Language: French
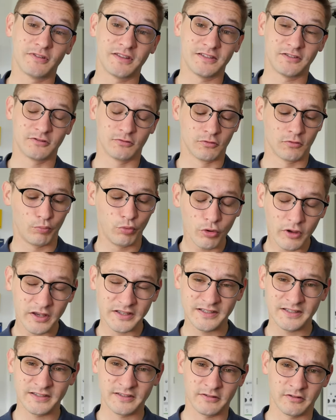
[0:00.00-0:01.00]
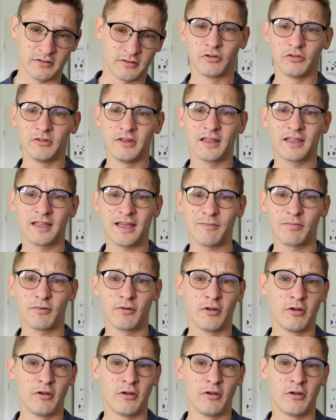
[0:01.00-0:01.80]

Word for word: qui sont plus résistants que des câbles